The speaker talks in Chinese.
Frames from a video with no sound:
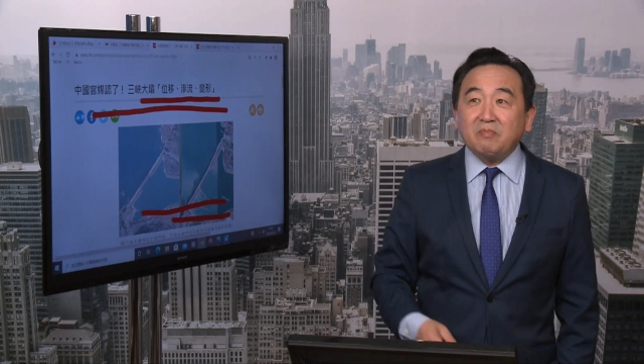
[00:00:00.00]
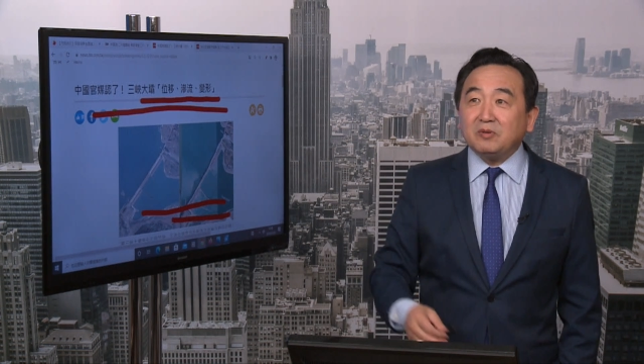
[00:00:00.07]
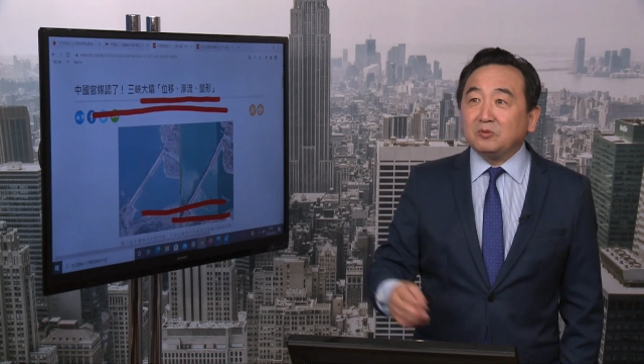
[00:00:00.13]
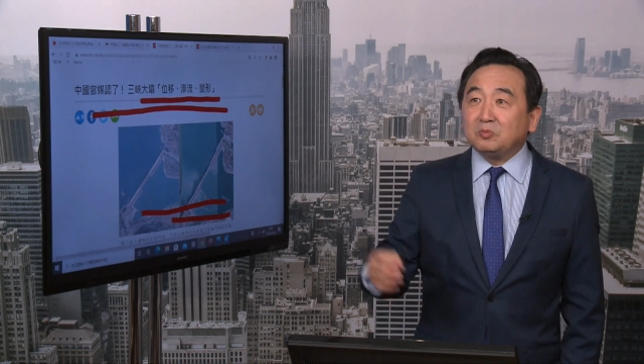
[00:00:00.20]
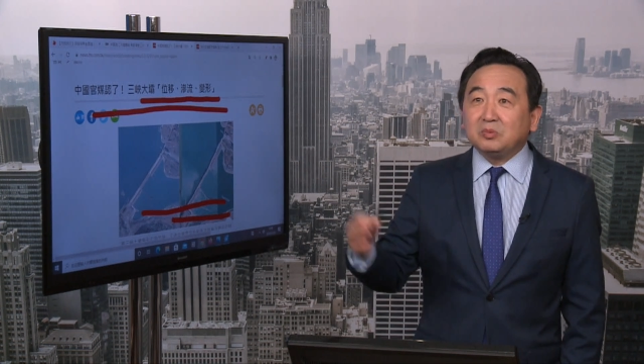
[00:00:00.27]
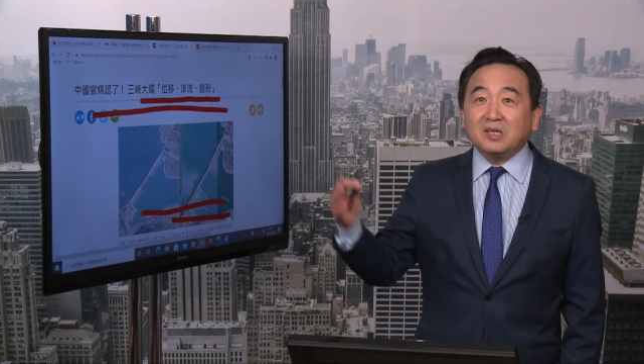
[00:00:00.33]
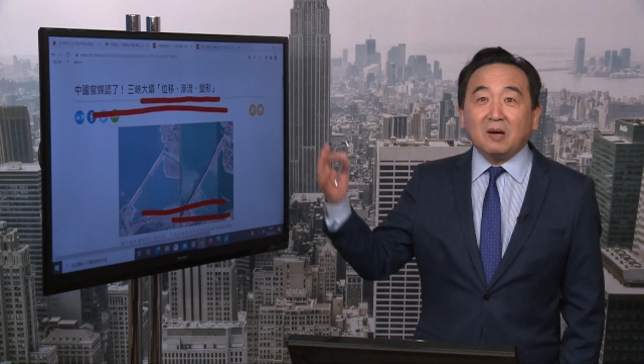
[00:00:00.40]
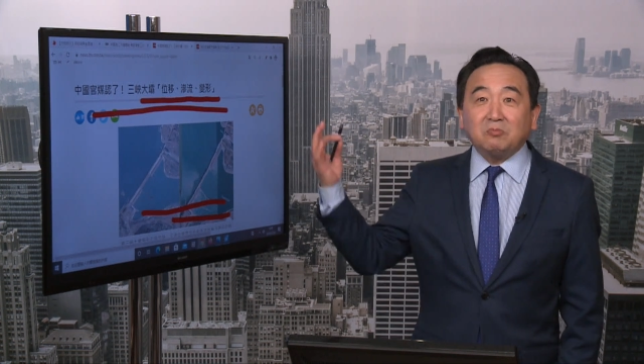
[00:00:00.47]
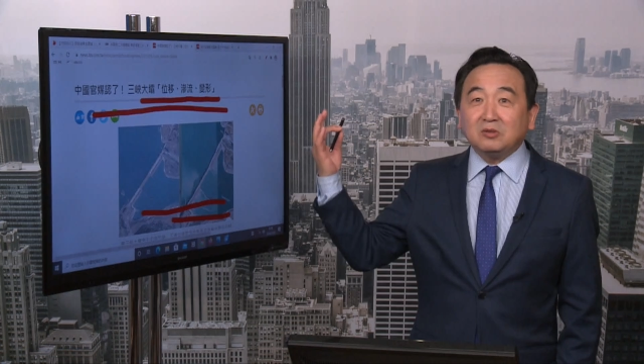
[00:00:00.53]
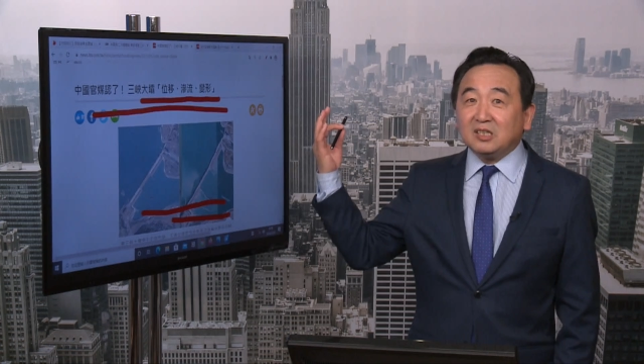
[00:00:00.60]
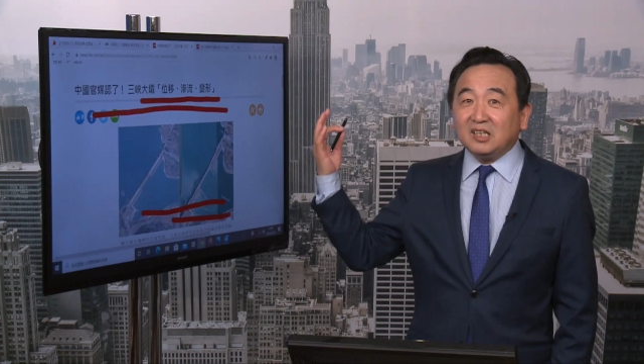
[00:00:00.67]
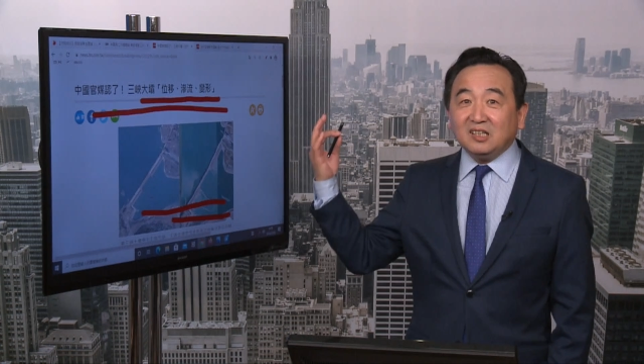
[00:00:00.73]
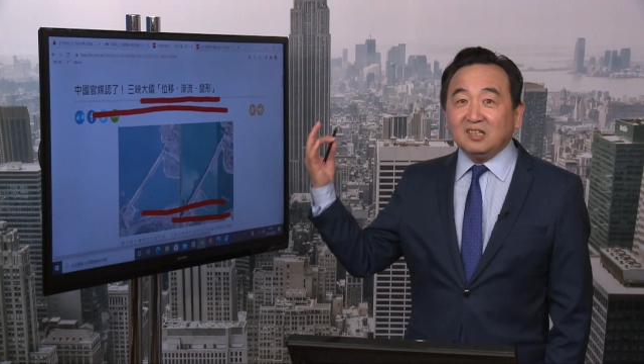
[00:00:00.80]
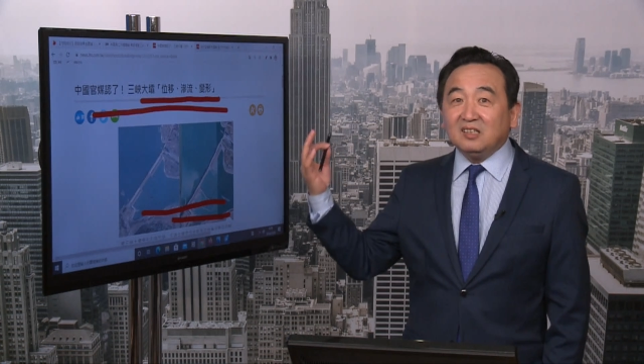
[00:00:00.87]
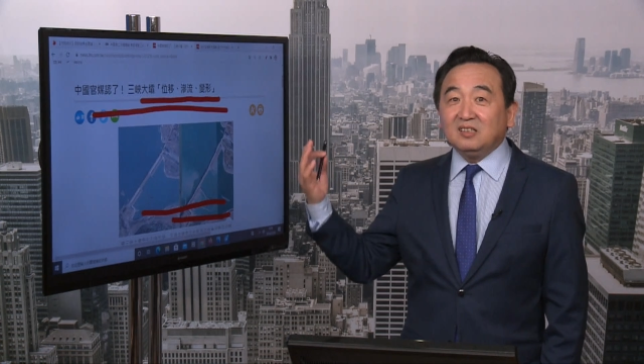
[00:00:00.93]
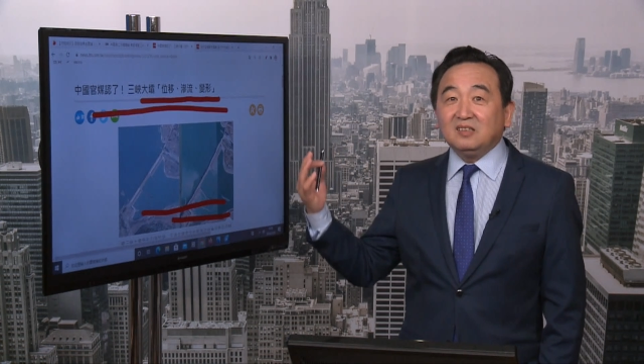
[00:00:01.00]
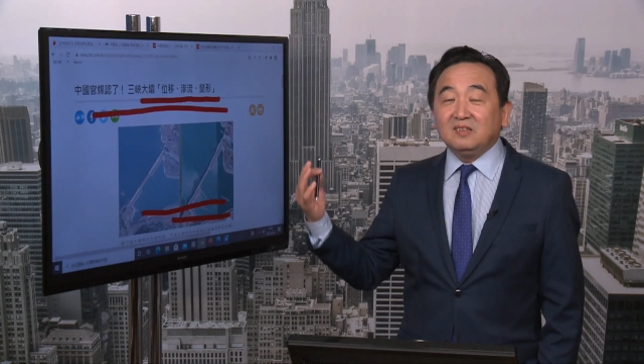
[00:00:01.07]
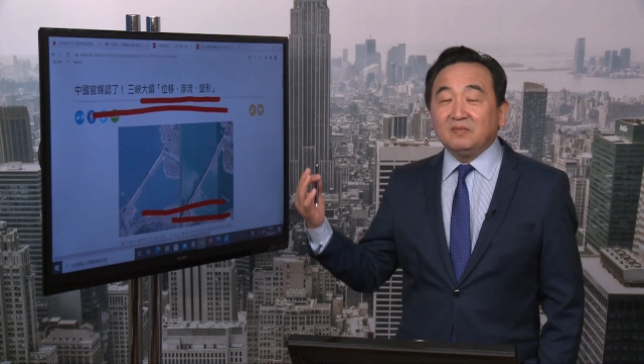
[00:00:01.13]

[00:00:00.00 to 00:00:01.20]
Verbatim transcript: 不他不提了。